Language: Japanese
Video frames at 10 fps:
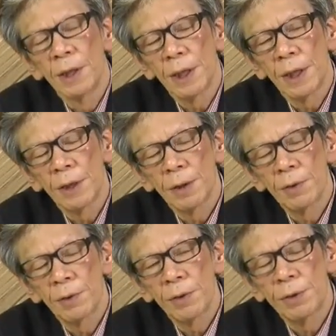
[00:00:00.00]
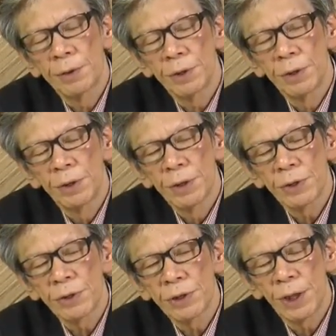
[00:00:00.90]
えー、ウイグル
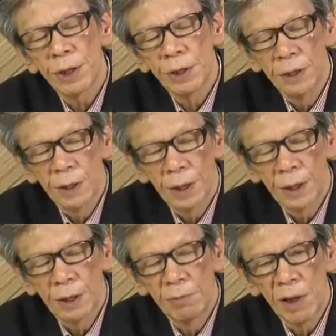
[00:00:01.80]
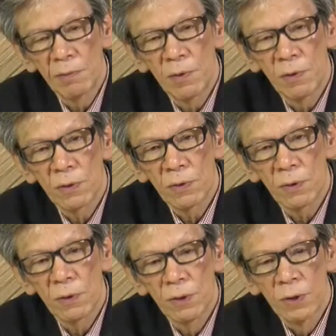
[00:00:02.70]
そして、えー、南モンゴル
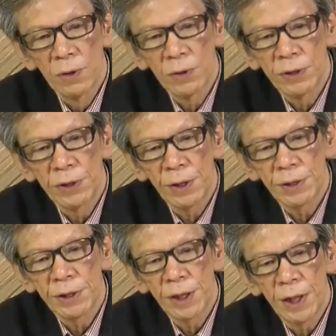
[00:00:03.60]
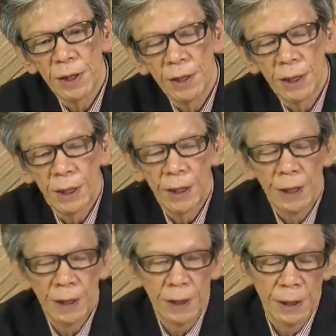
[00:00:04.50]
を侵略して、
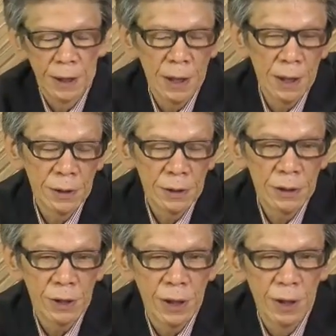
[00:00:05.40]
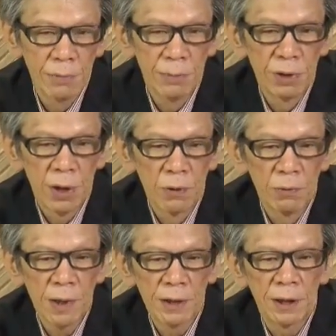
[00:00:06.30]
えー、弾圧して文化を
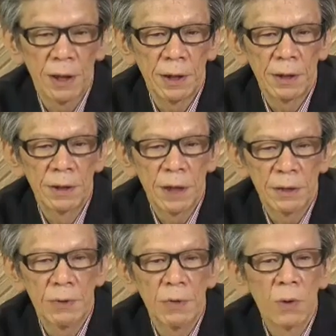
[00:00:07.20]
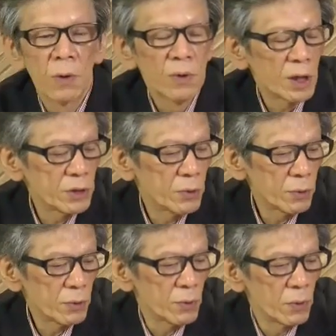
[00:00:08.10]
奪っていったと同じ
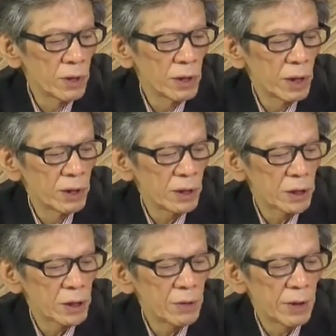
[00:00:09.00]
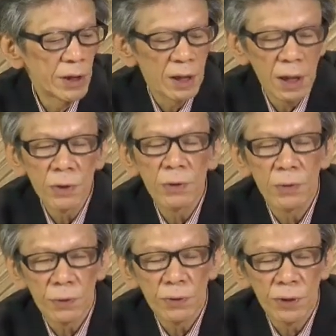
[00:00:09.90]
ことを沖縄にさせてはいけないとい
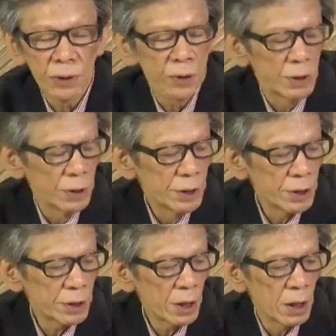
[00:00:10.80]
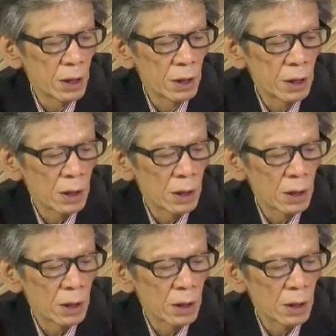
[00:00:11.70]
うことですですからこ